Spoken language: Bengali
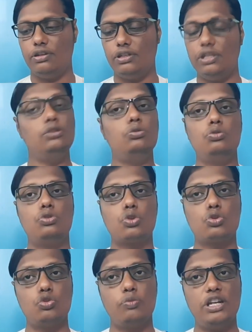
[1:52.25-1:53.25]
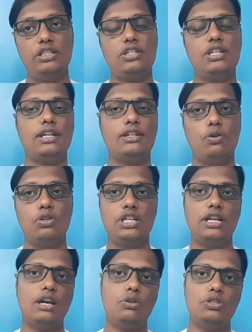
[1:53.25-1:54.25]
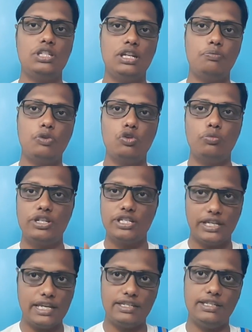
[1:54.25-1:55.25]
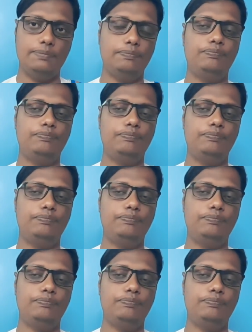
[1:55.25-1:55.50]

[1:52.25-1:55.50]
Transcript: কিন্তু শ্বশুর বাড়িতে সে একটা অজানা অচেনা পরবেশে গেছে